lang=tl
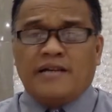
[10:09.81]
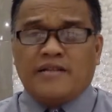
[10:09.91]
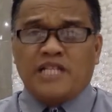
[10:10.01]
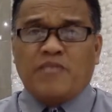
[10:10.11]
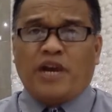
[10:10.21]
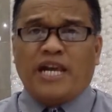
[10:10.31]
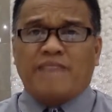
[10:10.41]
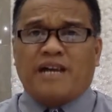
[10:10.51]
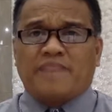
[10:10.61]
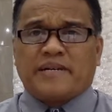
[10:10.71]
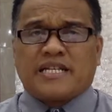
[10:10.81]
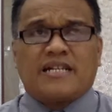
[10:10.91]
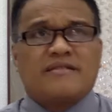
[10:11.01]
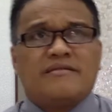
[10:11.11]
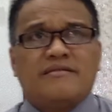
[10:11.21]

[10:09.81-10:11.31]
This morning, mga kapatid,